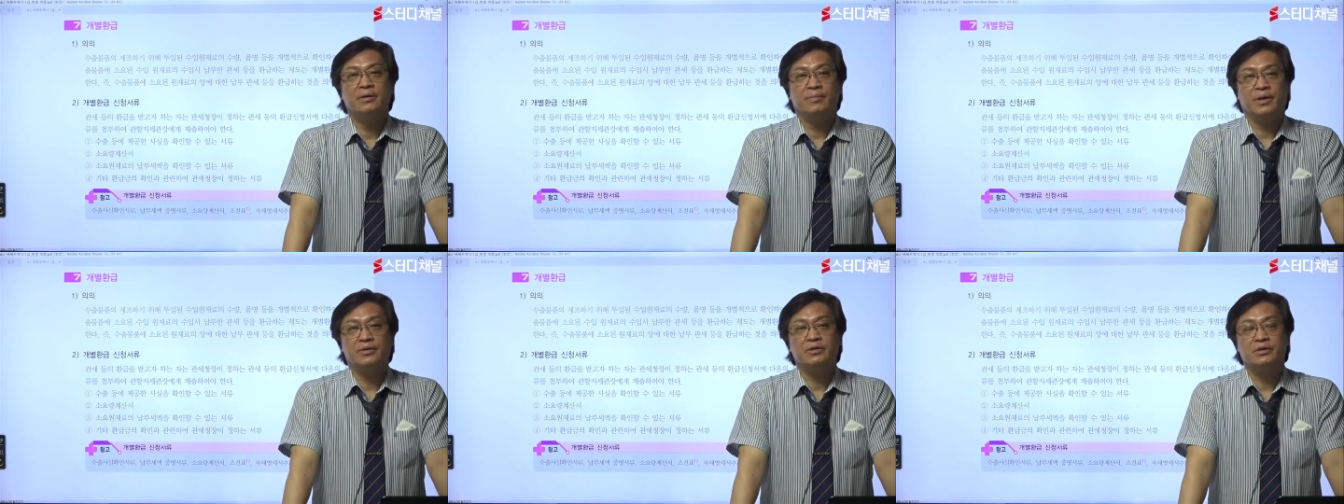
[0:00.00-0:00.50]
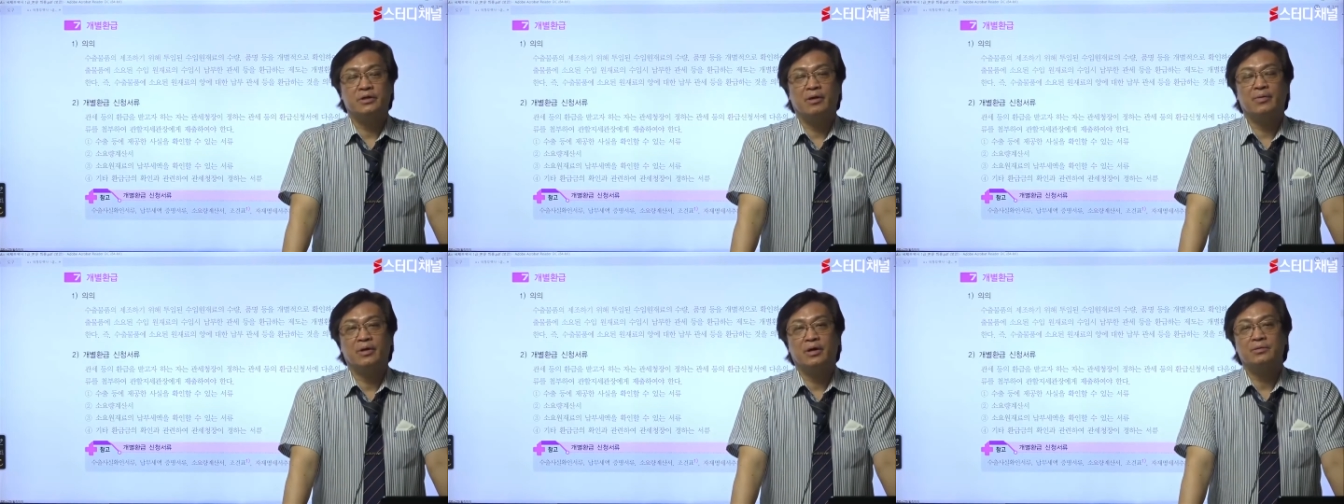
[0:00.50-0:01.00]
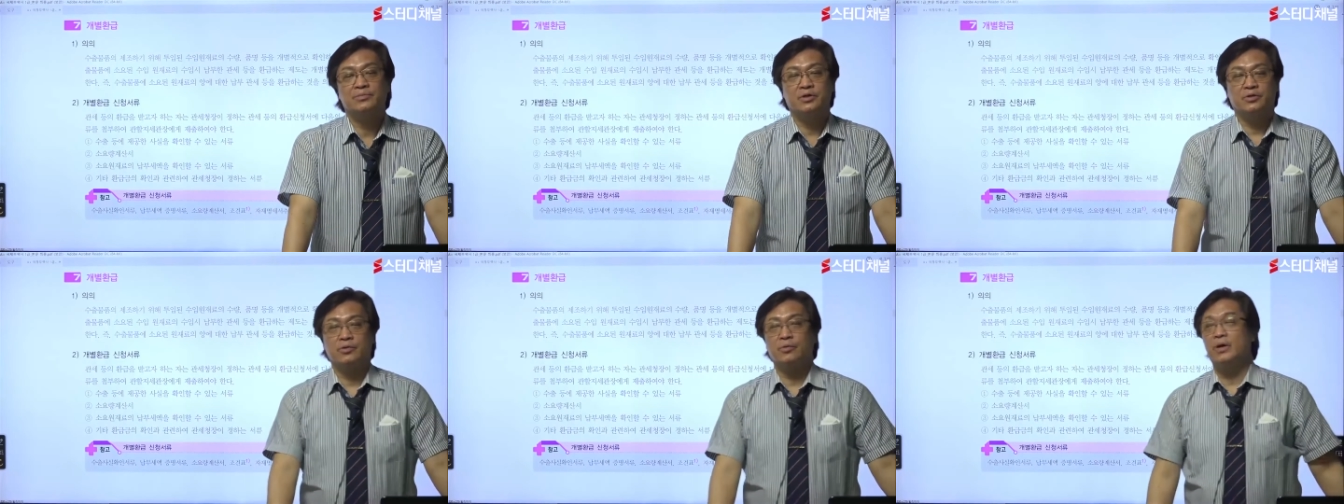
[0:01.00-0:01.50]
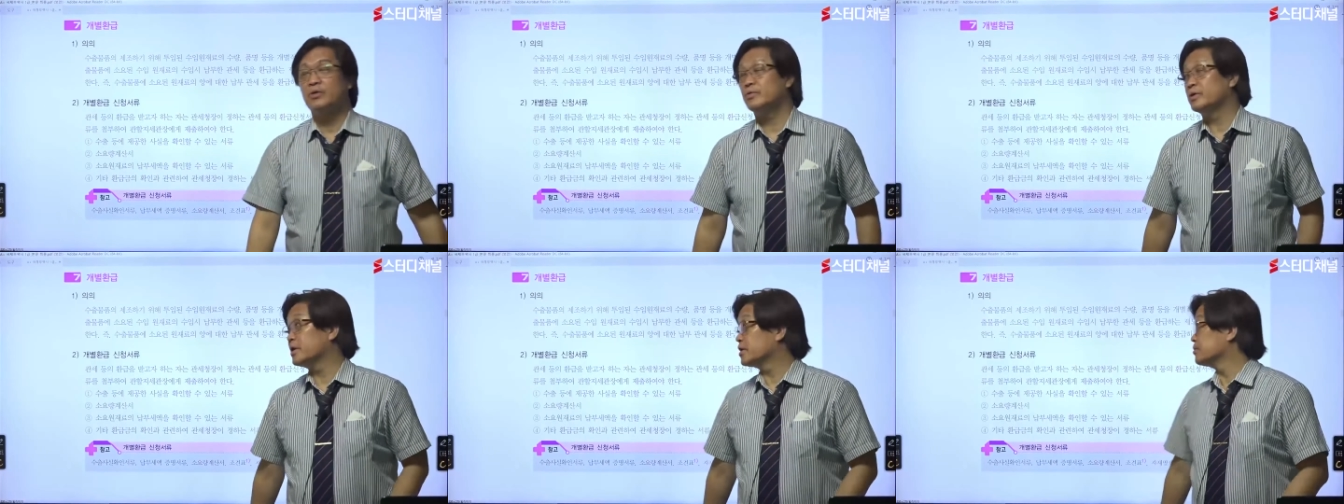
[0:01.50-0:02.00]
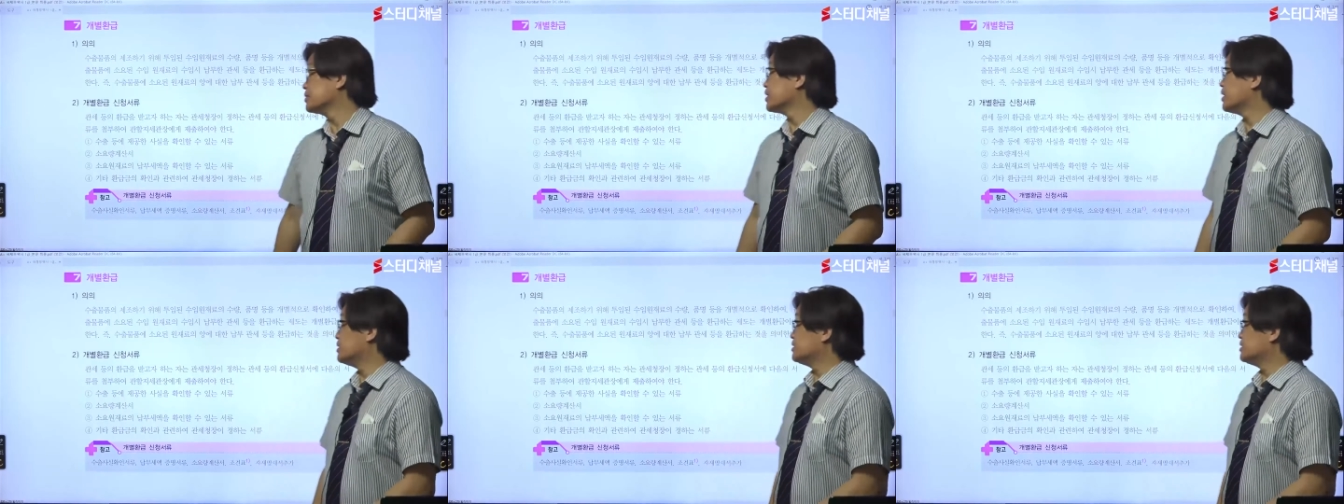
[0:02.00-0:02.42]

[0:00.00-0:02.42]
반드시 개별 환급 제도를 활용을 해야 됩니다.